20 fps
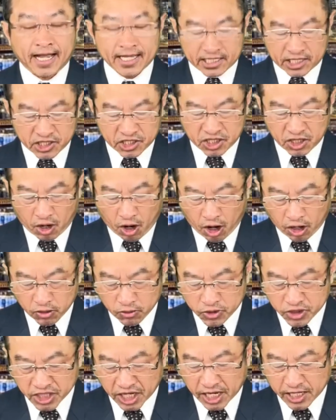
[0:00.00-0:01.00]
thì
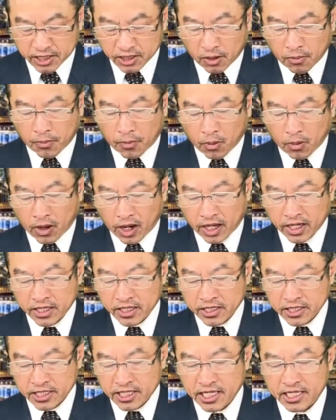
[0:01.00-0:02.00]
chế
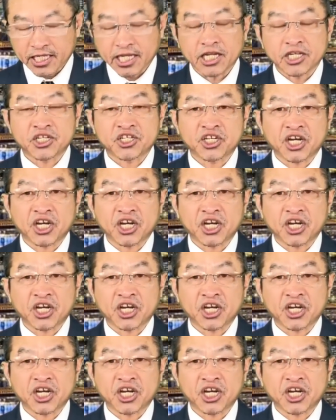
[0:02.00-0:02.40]
chế thiết